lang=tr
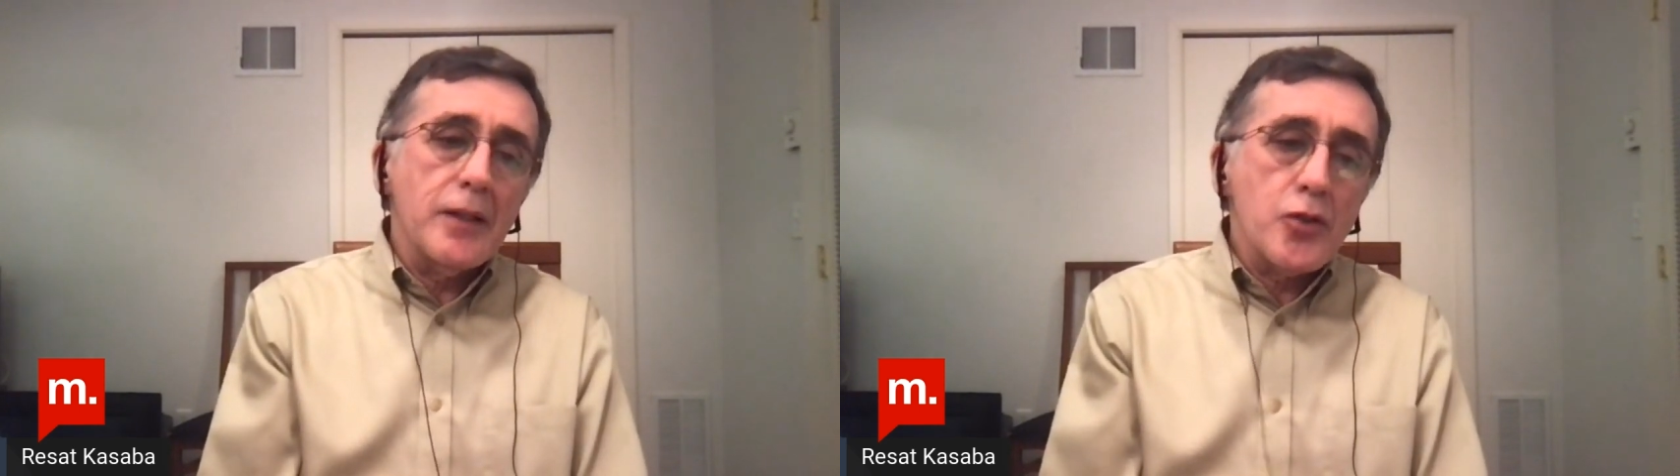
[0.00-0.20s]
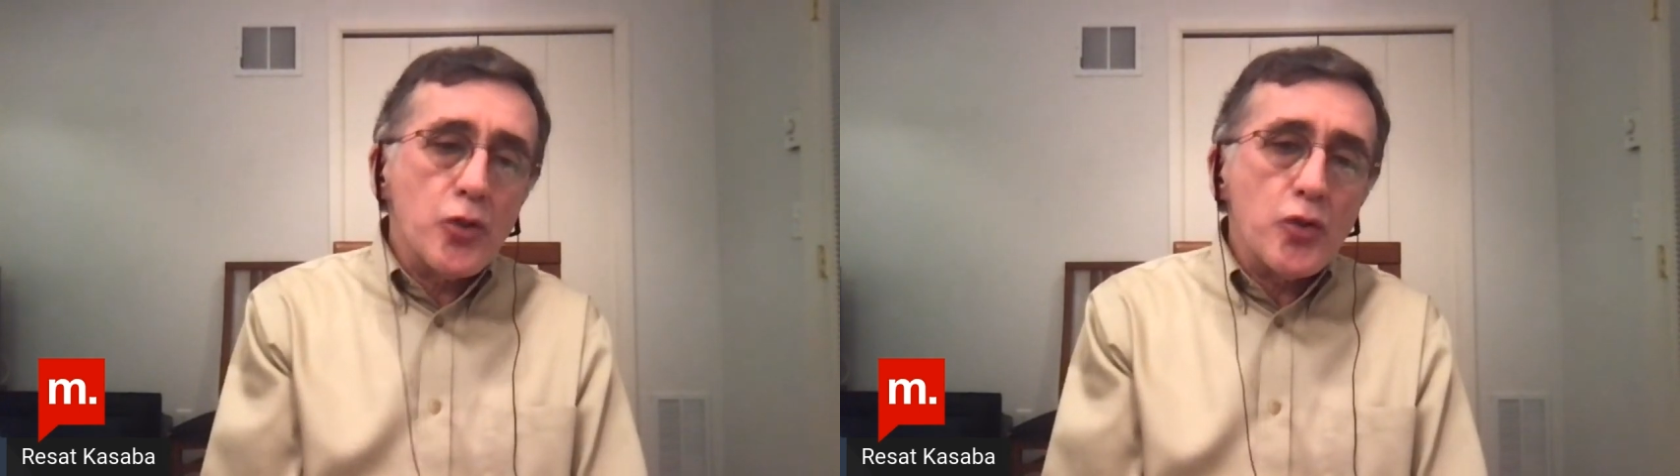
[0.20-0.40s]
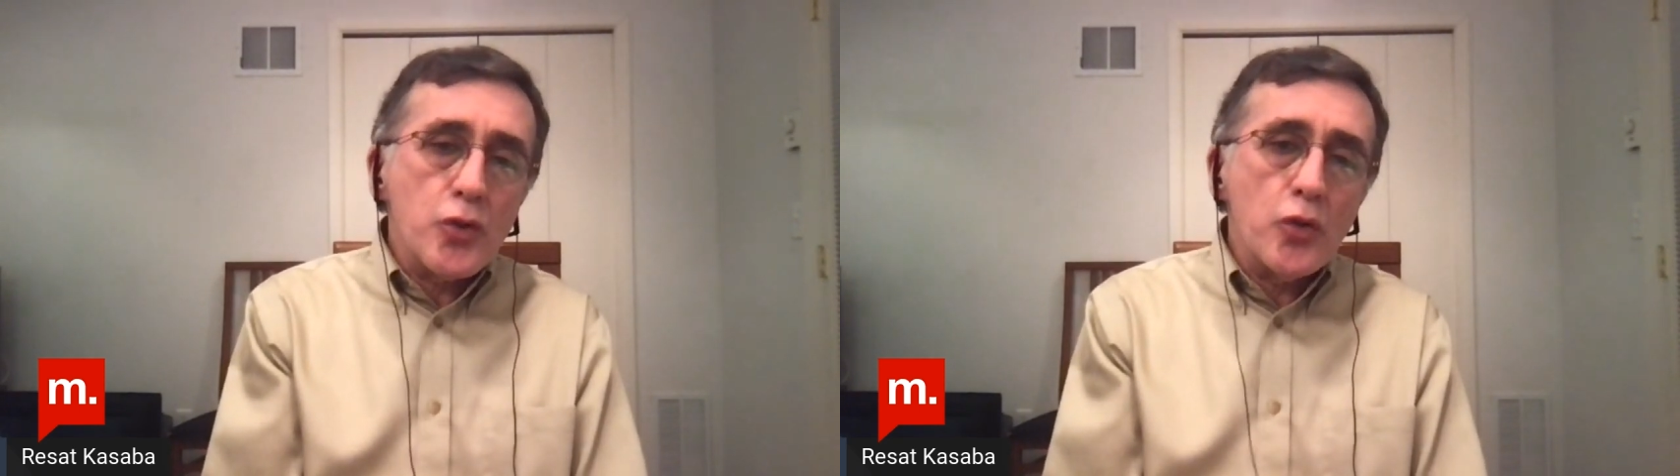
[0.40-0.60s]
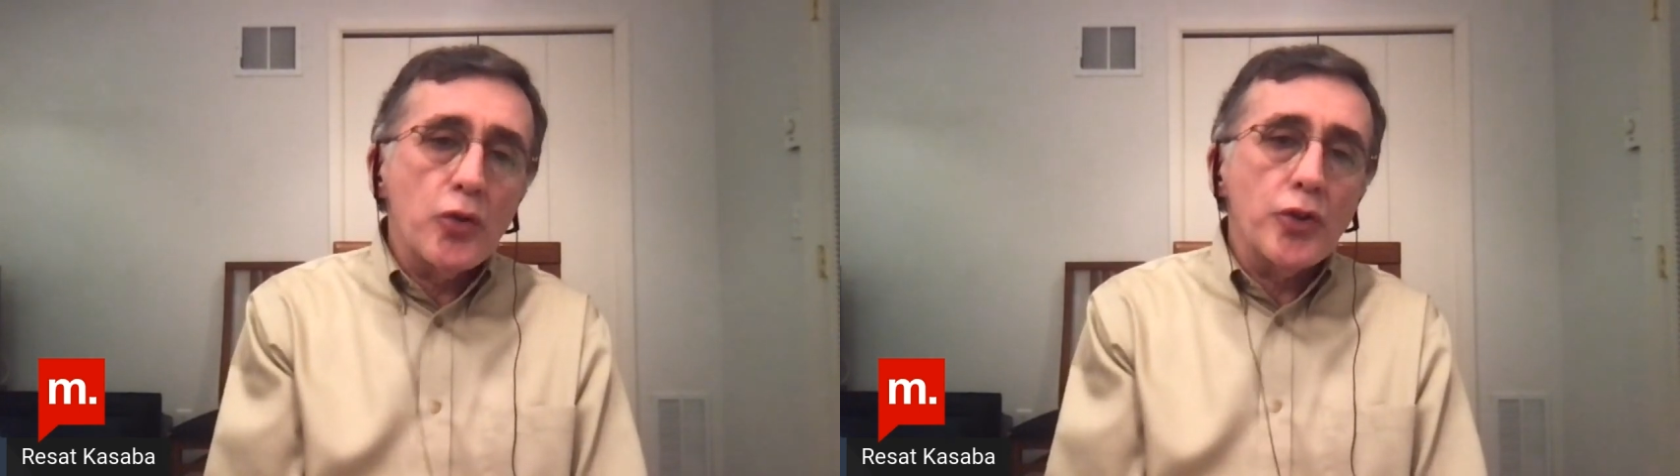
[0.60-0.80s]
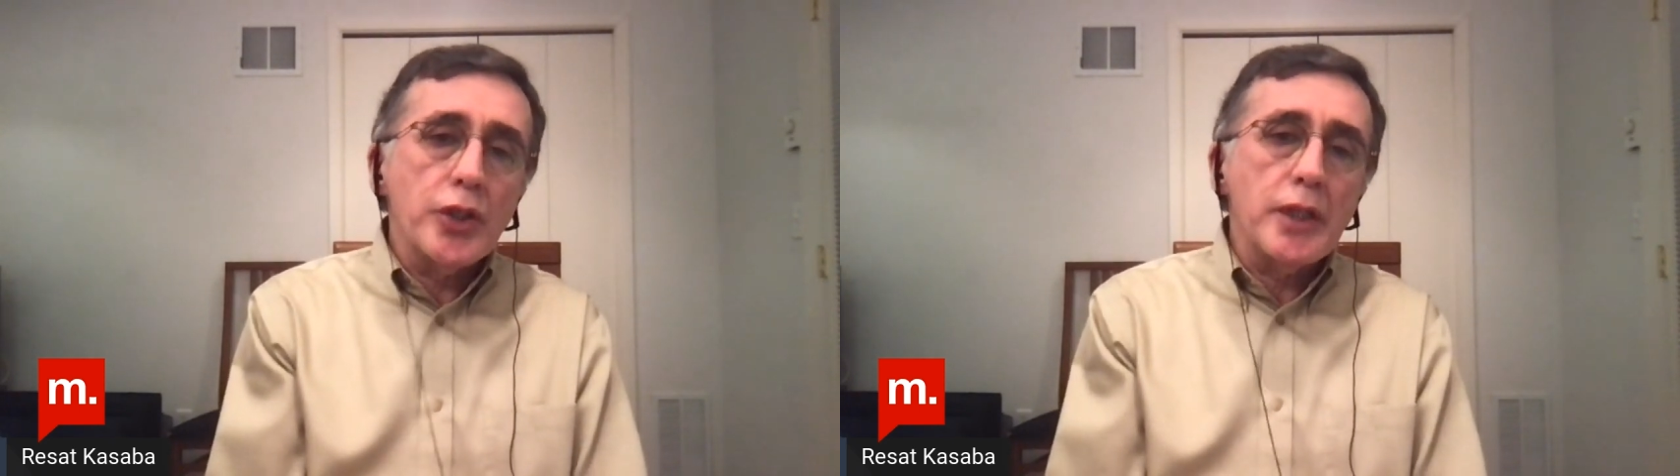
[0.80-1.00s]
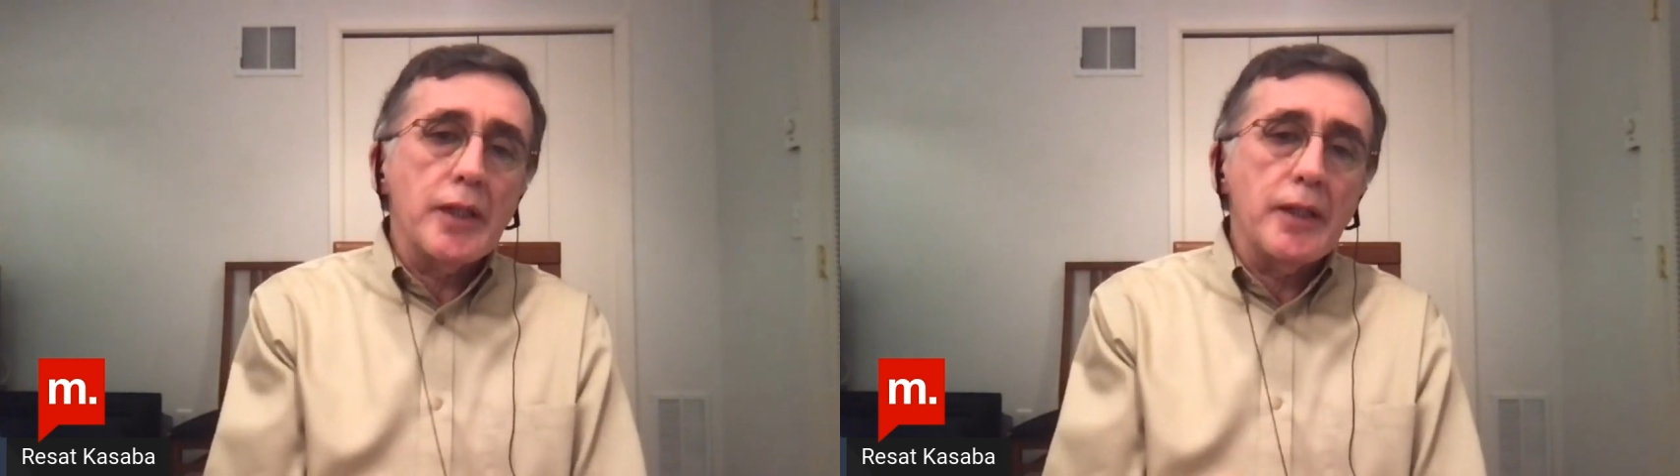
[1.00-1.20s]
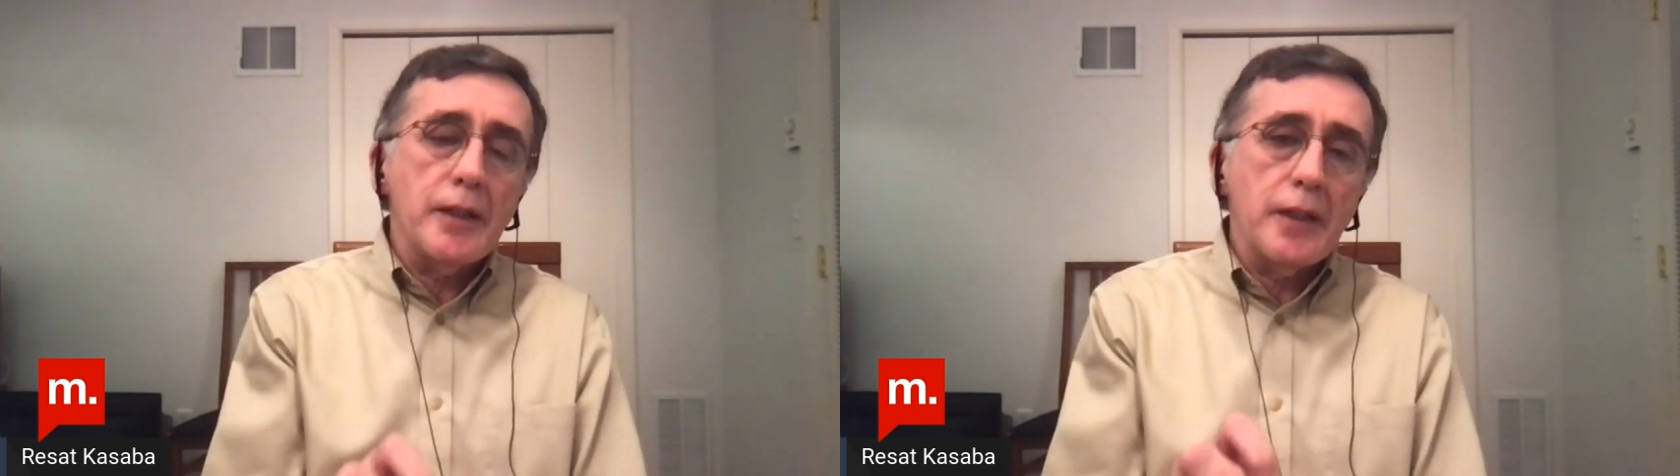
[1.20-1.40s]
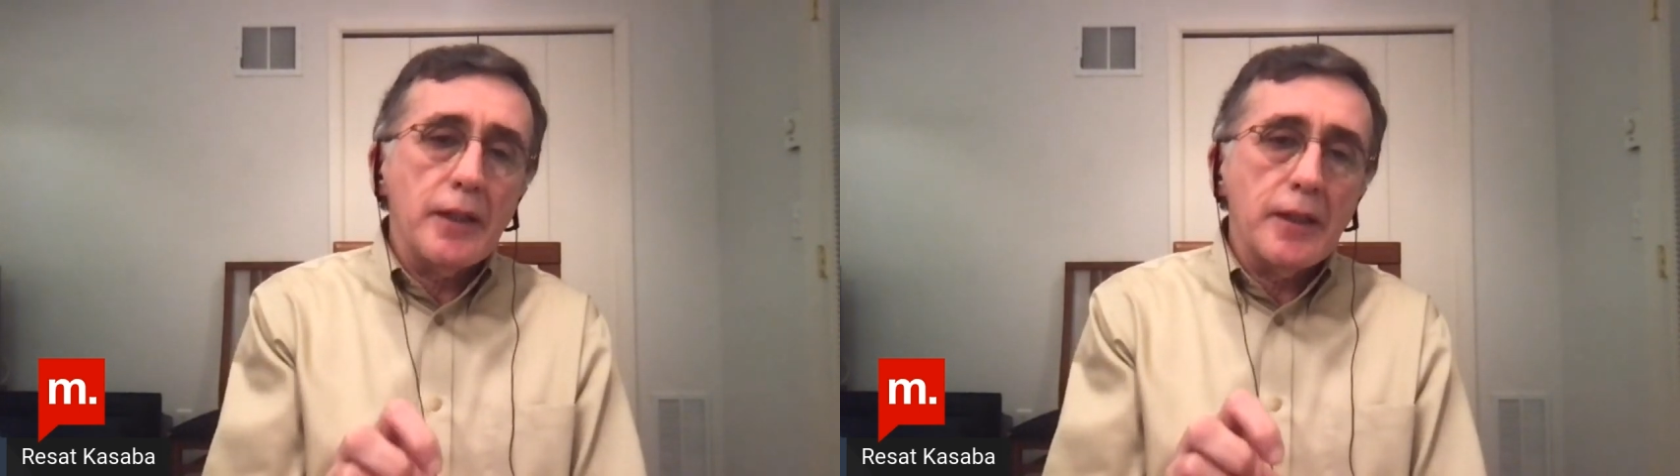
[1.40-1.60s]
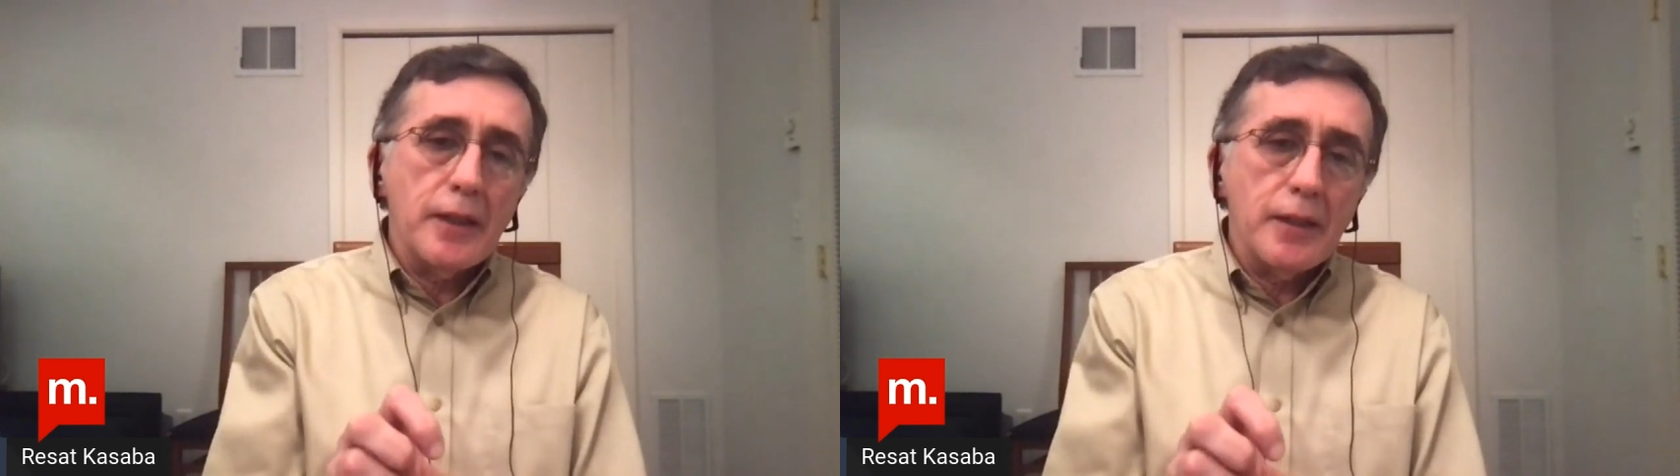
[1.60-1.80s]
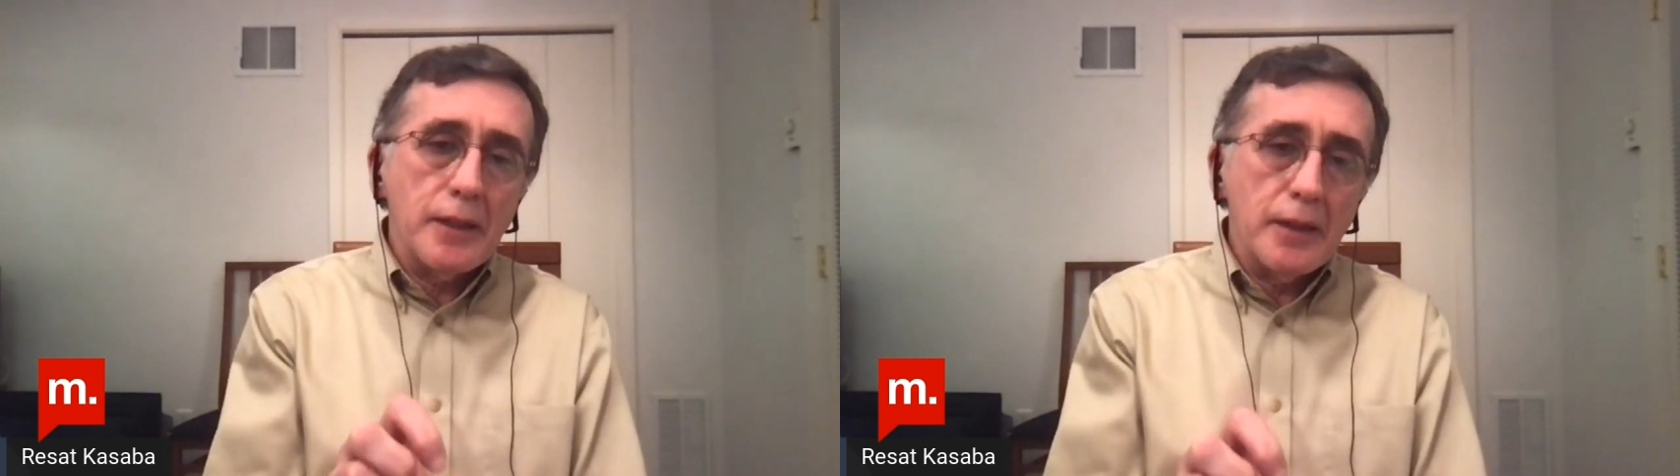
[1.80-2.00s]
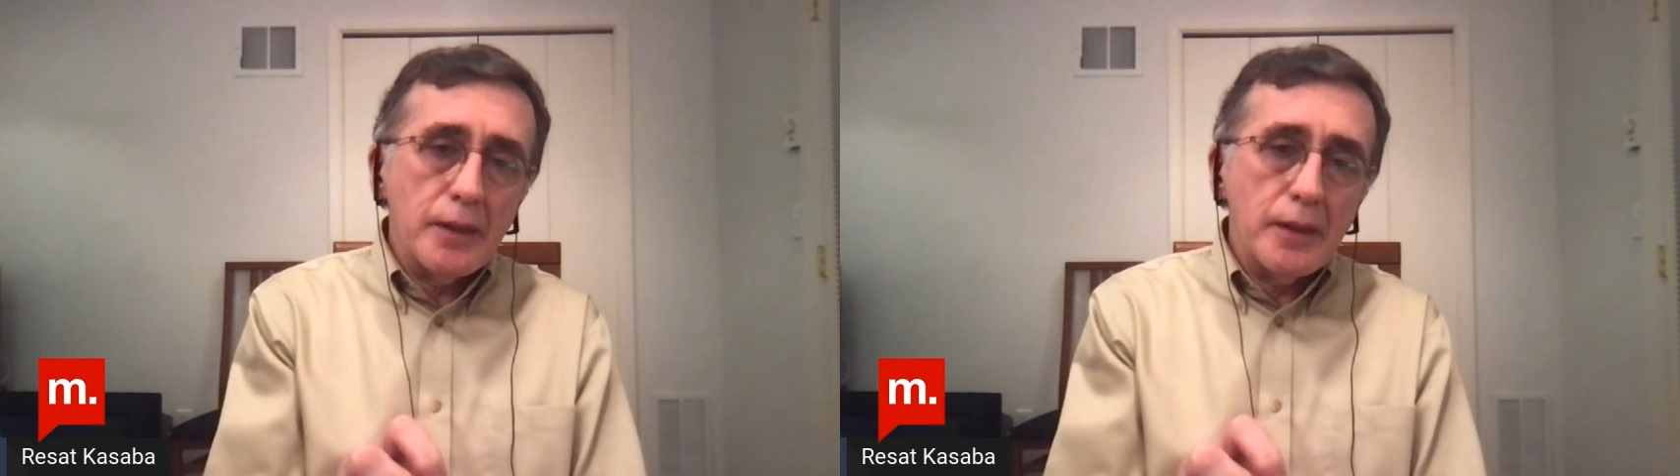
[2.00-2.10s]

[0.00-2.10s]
sosyoloji e,